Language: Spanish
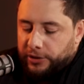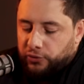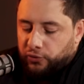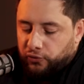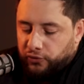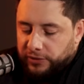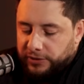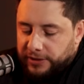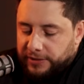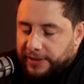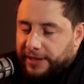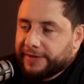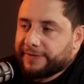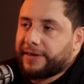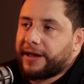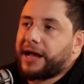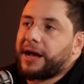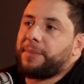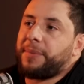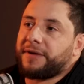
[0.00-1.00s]
tú sí tienes
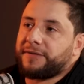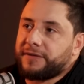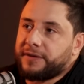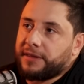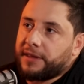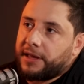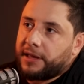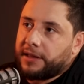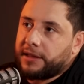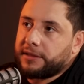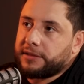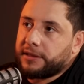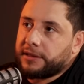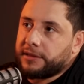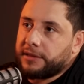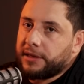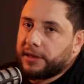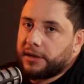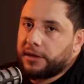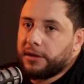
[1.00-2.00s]
esa capacidad de
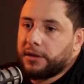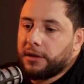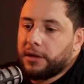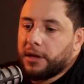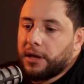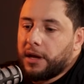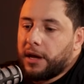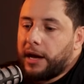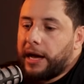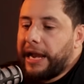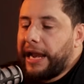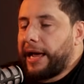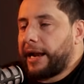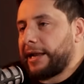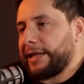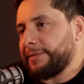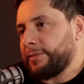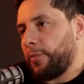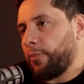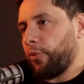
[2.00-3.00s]
entender? a la
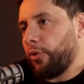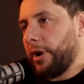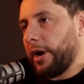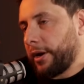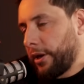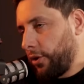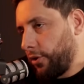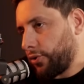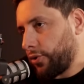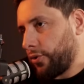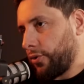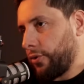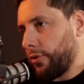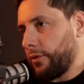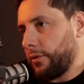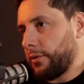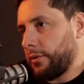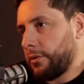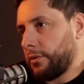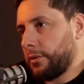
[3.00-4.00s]
clase popular y otros
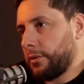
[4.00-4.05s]
no?